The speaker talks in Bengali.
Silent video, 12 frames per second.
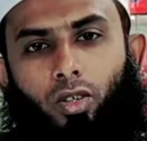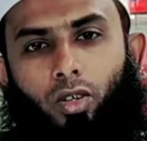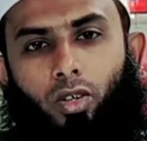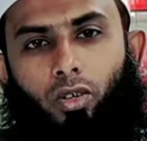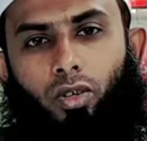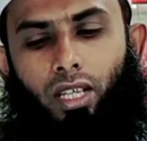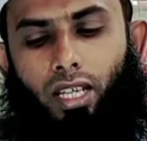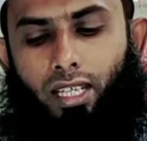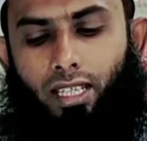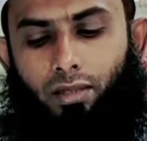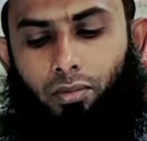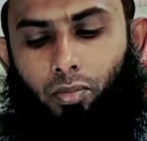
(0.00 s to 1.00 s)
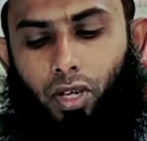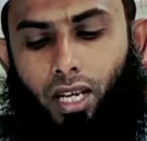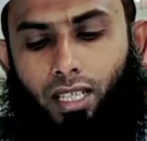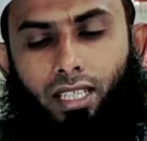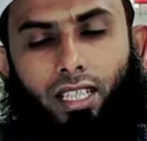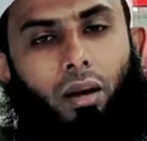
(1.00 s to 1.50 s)
তো এই
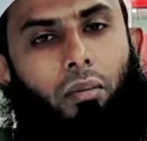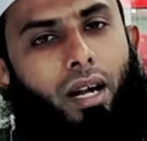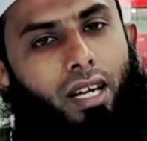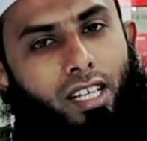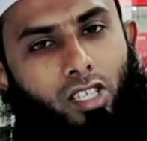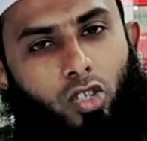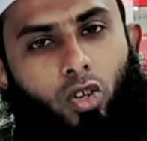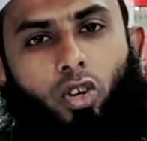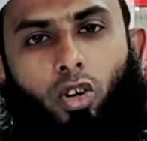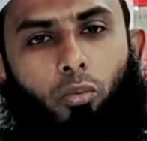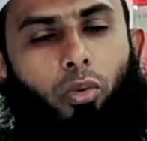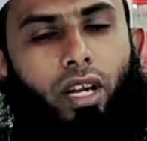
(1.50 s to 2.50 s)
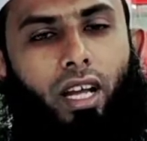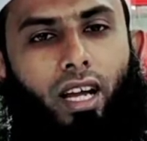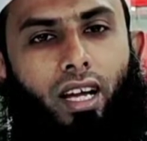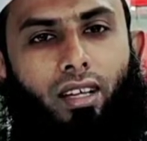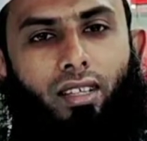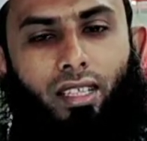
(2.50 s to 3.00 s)
প্রোডাক্টটির দাম আঠাশশো
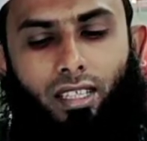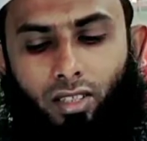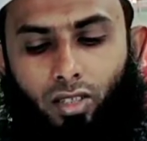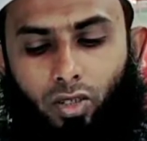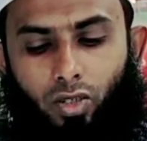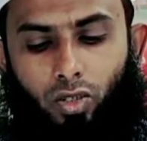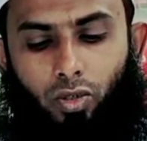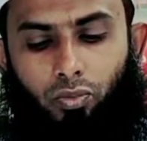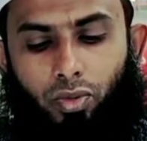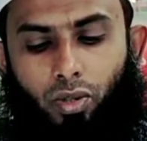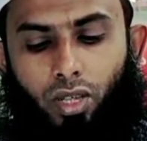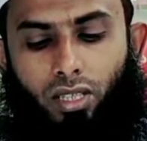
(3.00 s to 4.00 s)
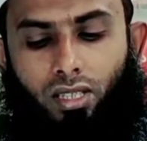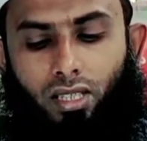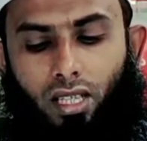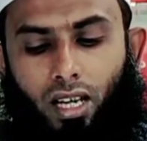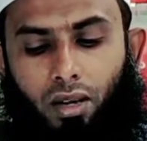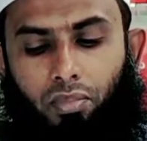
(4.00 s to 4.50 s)
টাকা তো ভিউয়ার্স
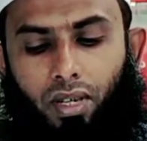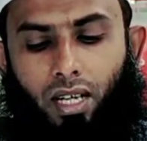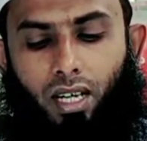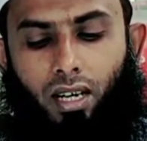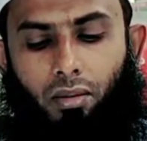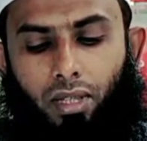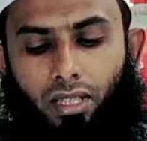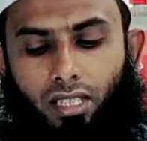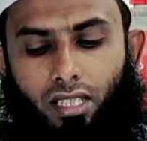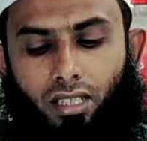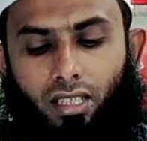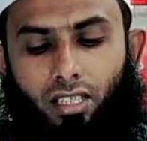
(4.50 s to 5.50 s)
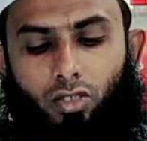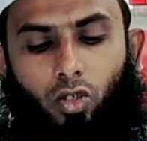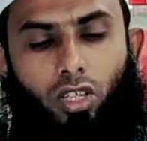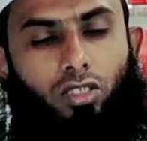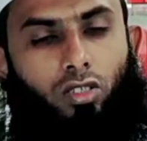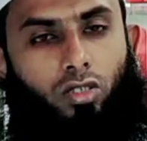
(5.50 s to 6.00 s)
আপনারা আমাদের সাথে
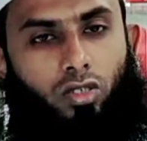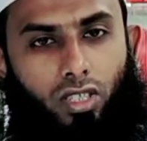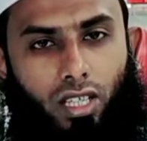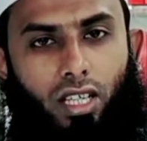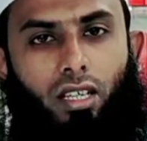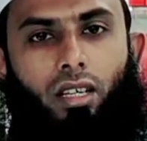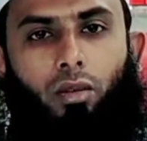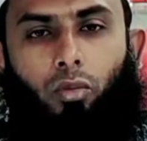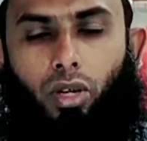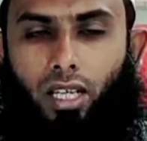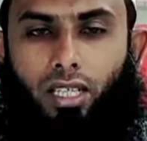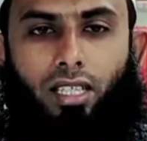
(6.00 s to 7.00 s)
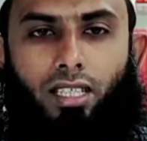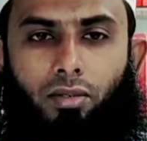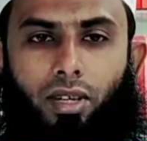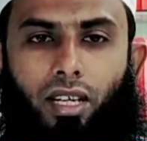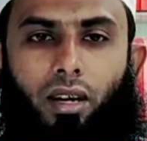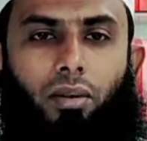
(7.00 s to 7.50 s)
যোগাযোগ করে প্রোডাক্টটি নিতে
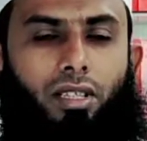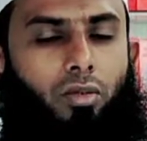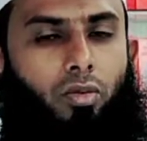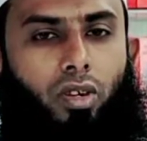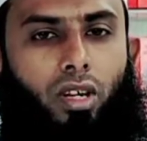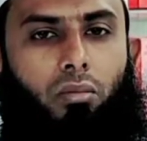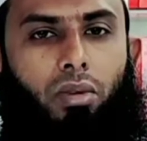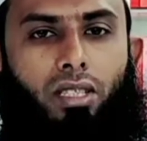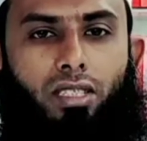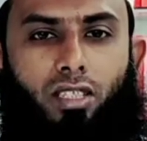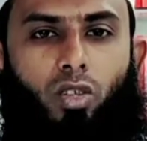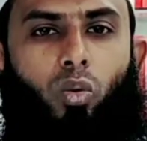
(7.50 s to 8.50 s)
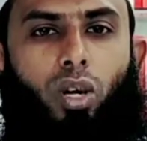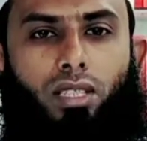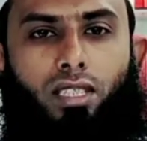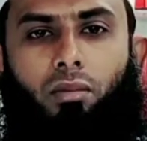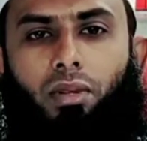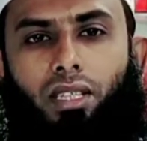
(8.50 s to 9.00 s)
পারেন আমাদের ফোন নাম্বার জিরো ওয়ান
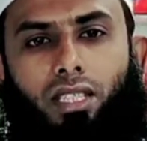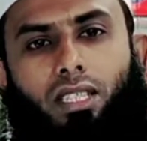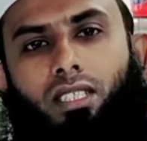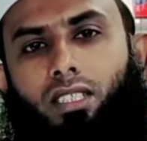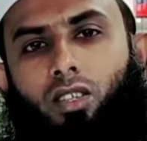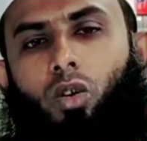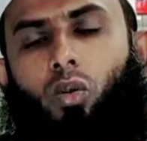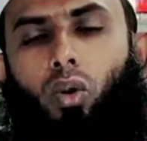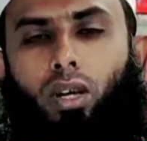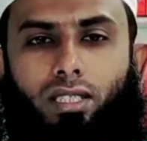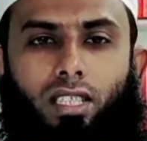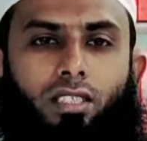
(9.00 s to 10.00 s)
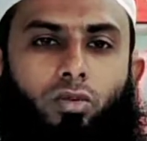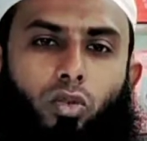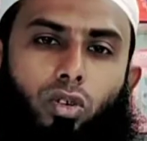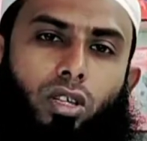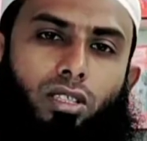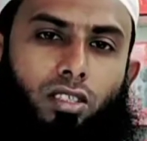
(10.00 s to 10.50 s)
সেভেন থ্রি জিরো ওয়ান সিক্স
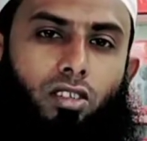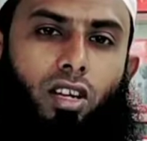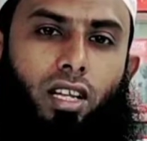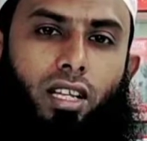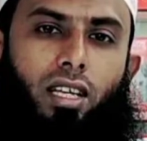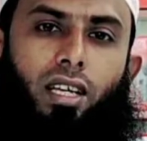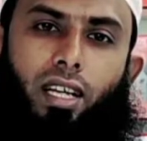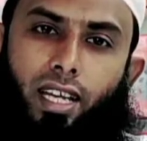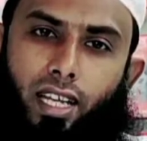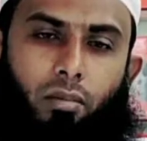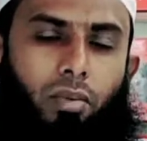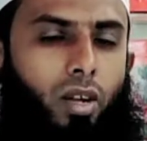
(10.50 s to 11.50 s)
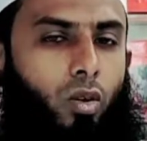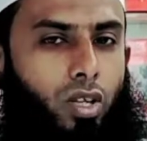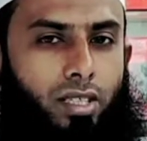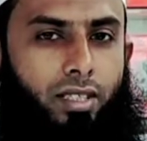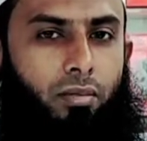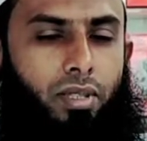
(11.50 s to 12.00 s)
ফোর ওয়ান জিরো নাইন এই নাম্বারে
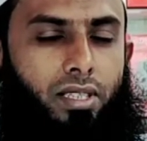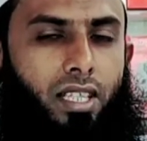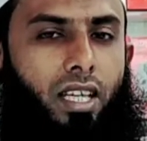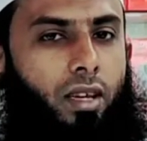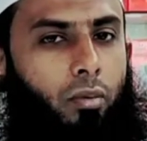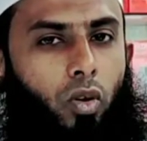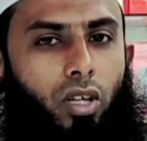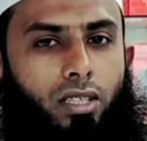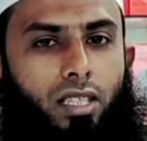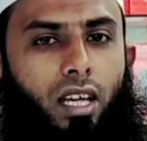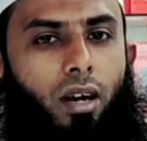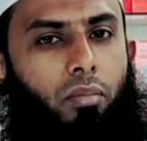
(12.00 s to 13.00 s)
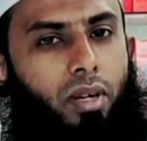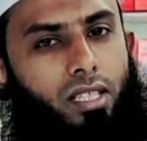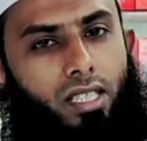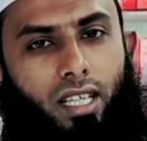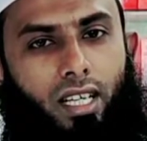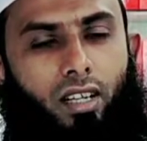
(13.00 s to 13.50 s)
হোয়াটসঅ্যাপ আছে ইমো আছে
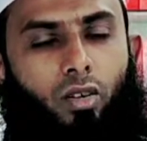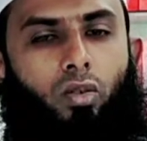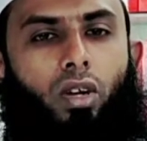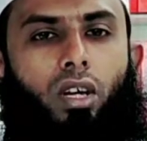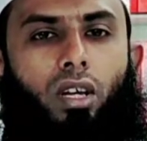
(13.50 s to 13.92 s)
আপনারা সেখানেও